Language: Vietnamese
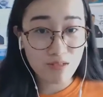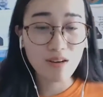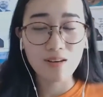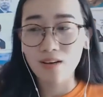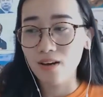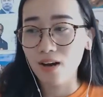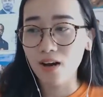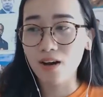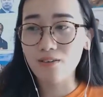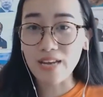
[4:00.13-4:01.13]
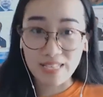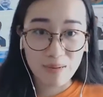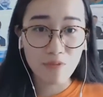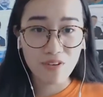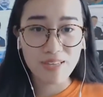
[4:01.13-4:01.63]
trước À, để
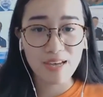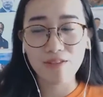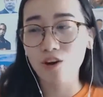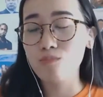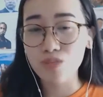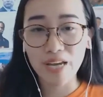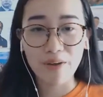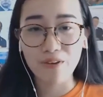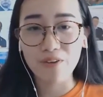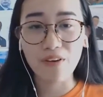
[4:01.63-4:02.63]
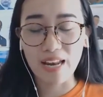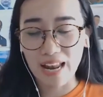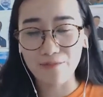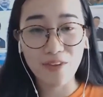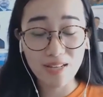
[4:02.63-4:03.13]
ra một video thì hôm trước em đã phải
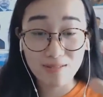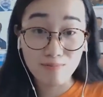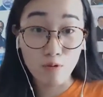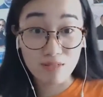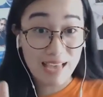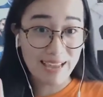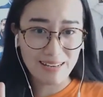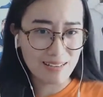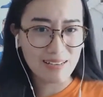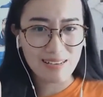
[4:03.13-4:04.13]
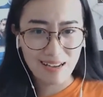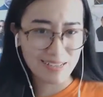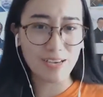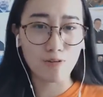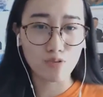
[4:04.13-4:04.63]
lại viết một dàn ý các
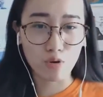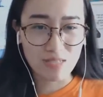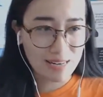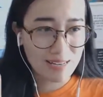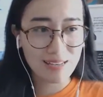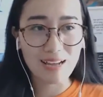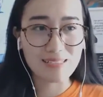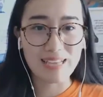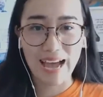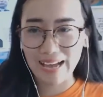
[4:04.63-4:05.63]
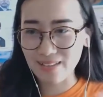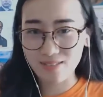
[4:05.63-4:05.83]
kiểu rồi, dàn ý rất là dài,